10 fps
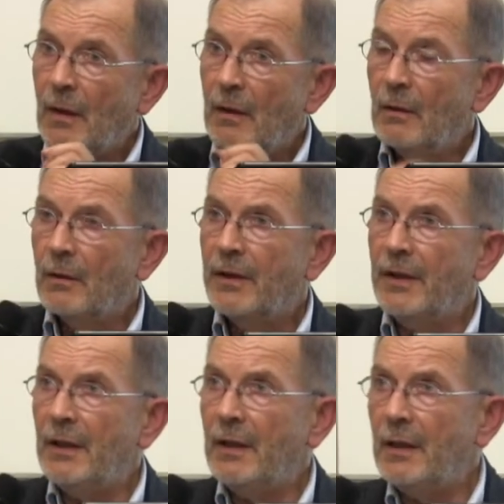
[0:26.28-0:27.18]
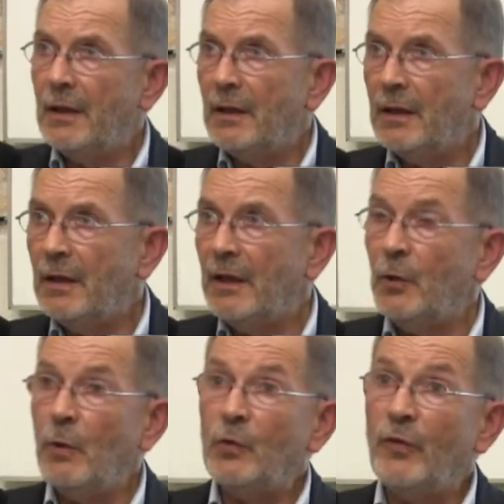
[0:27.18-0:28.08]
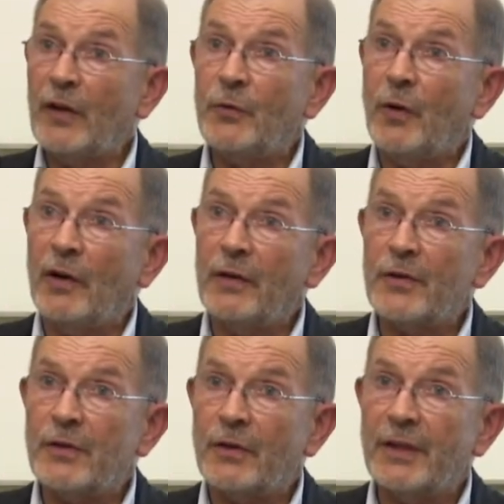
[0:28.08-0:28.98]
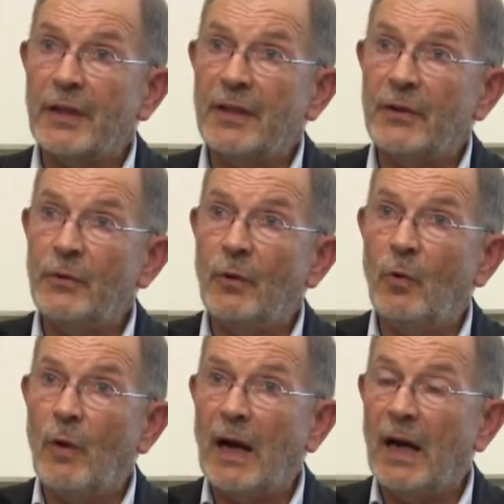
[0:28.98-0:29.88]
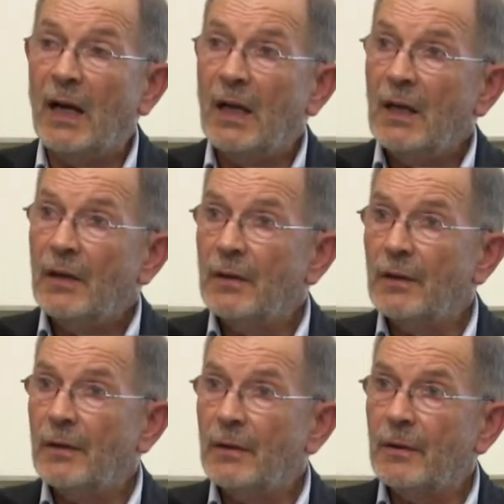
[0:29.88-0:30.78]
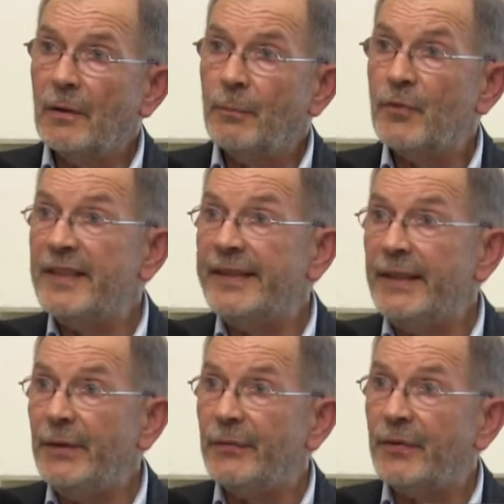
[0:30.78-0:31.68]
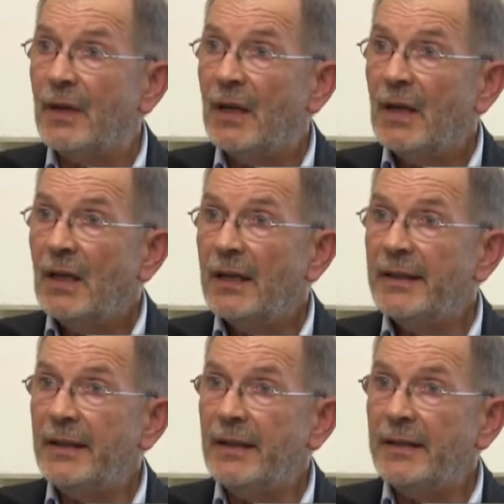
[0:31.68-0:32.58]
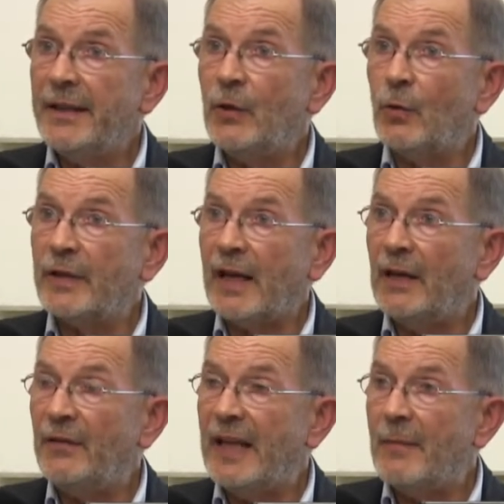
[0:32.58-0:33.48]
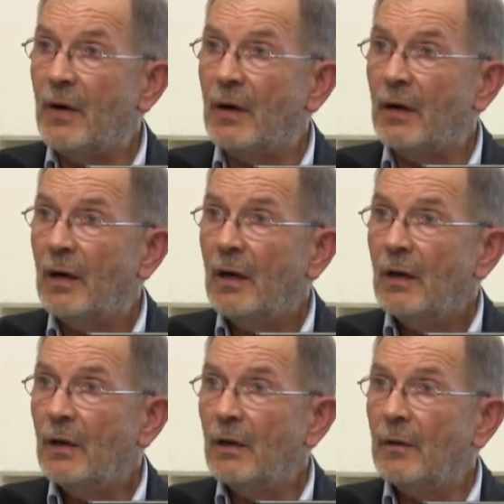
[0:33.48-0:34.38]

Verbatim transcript: euh, qui est une loi d'ouverture en quelque sorte, hein, qui est une loi euh, positive, hein, qui, contraint évidemment, euh,